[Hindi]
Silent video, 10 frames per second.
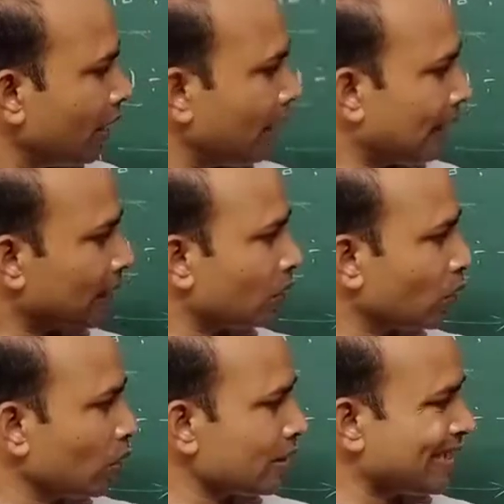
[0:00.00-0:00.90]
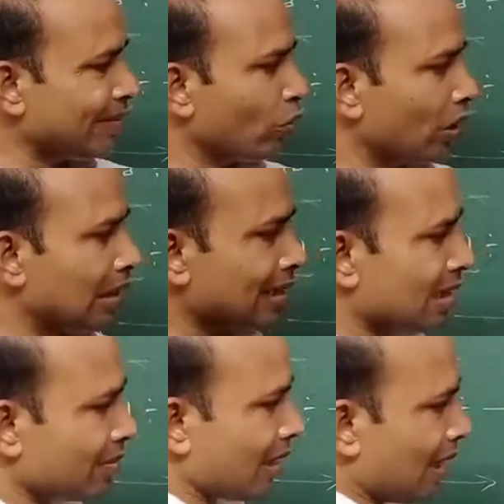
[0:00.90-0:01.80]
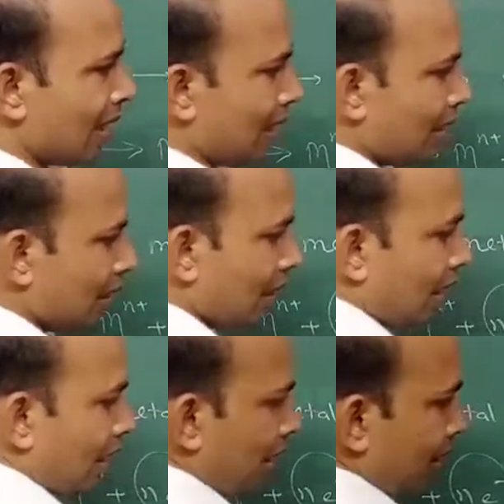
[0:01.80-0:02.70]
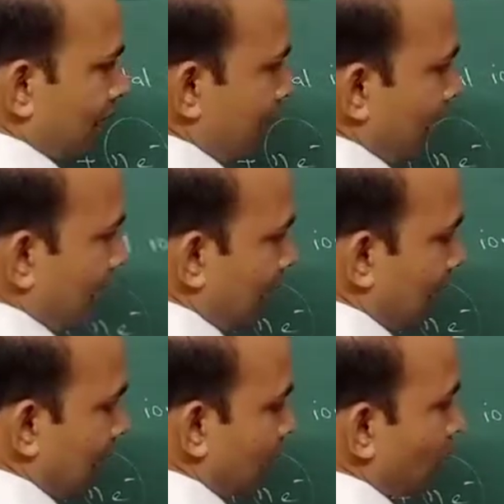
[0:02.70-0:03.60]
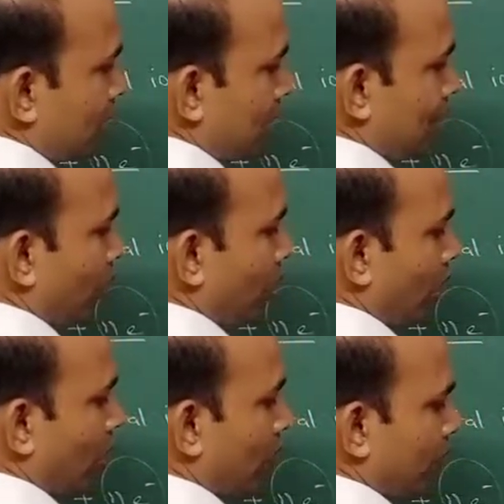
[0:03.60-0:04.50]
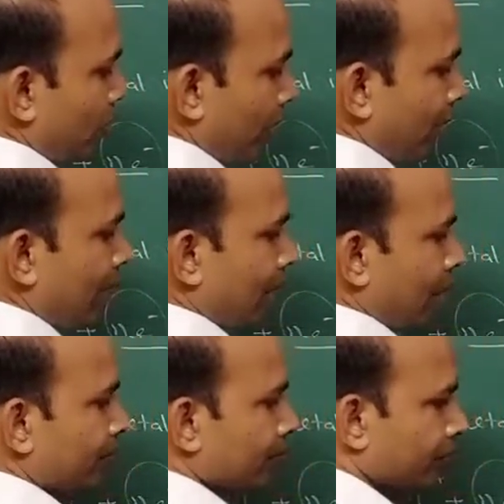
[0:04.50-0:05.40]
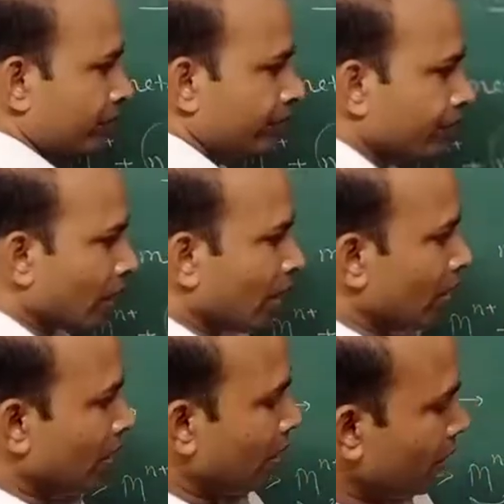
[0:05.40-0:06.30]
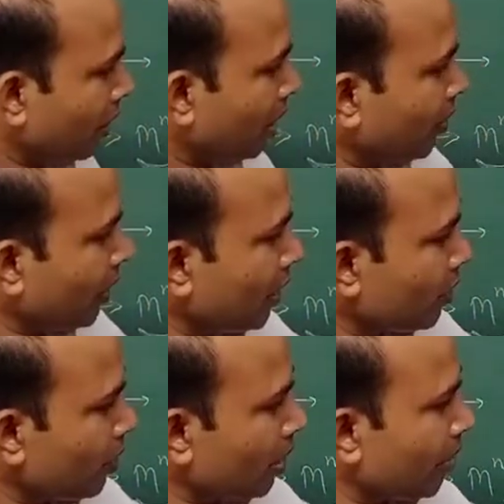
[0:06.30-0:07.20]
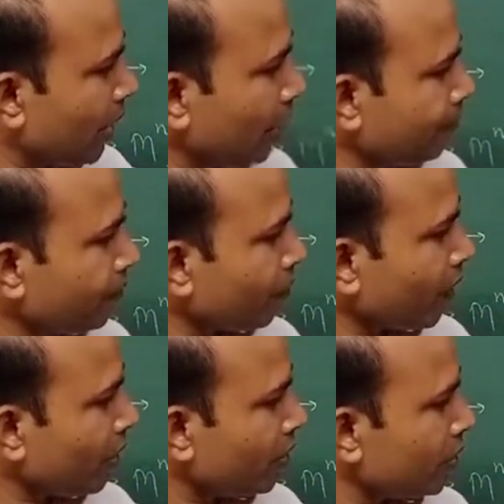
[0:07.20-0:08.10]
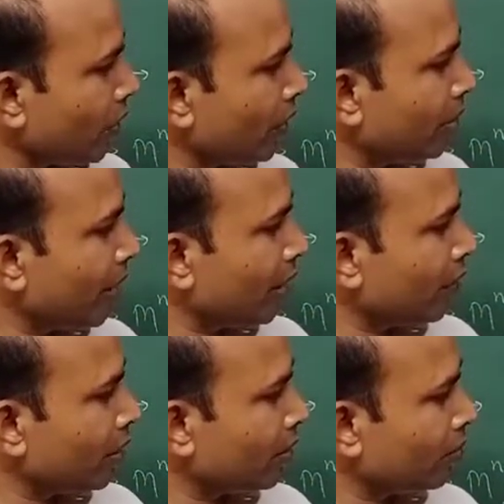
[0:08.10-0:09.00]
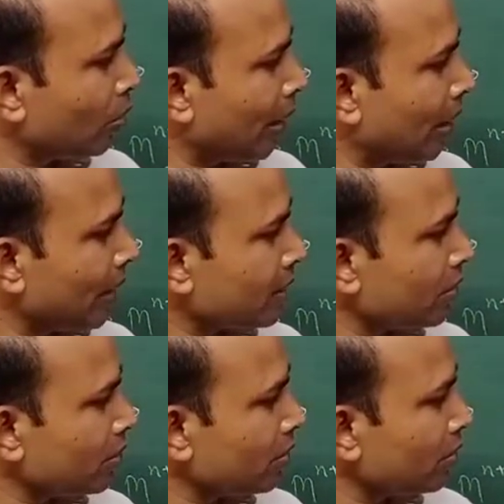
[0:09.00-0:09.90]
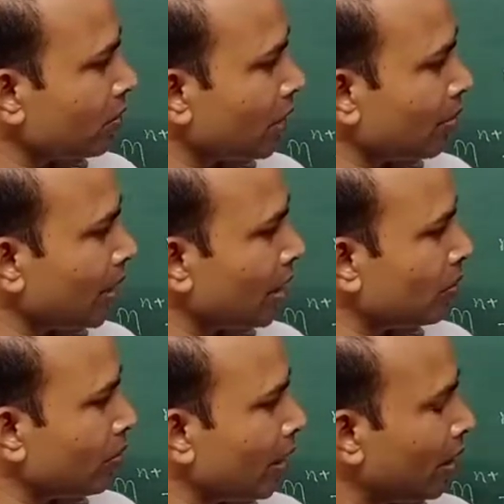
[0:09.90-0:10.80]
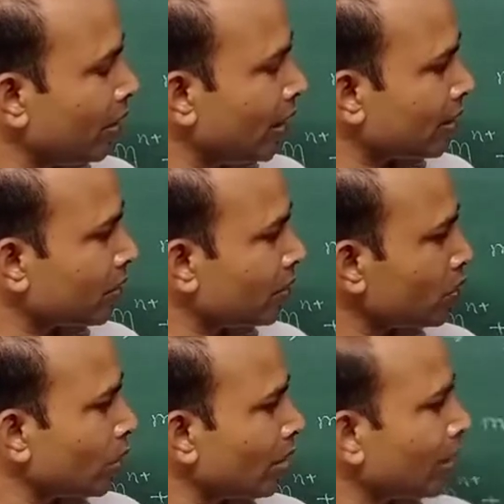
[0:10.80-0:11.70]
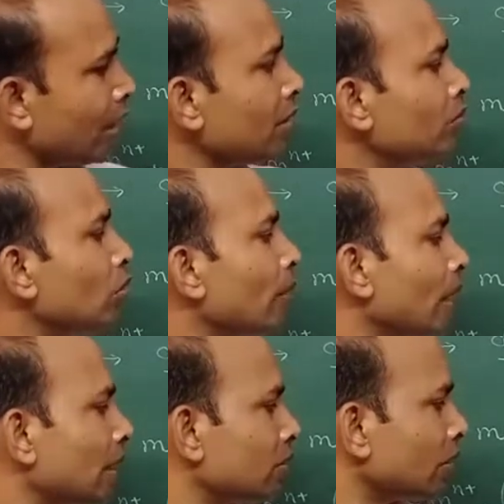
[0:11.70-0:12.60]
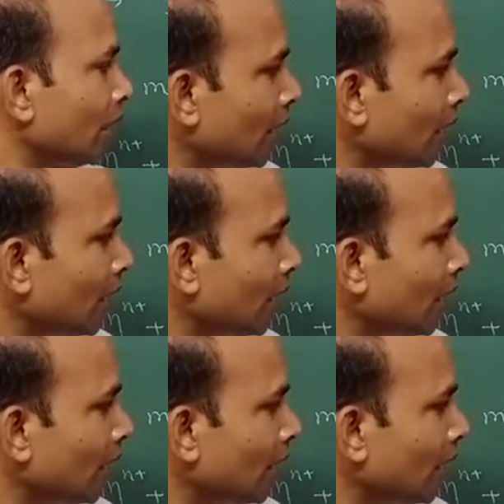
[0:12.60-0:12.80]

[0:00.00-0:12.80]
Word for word: इलेक्ट्रॉन सी मॉडल से समझाया है ये क्या है इलेक्ट्रॉन सी मॉडल ऑफ सोडियम एटम यहाँ पर ये सोडियम आयन सराउंडेड बाय वन मोबाइल इलेक्ट्रॉन सोडियम आयन मोबाइल इलेक्ट्रॉन सोडियम आयन मोबाइल इलेक्ट्रॉन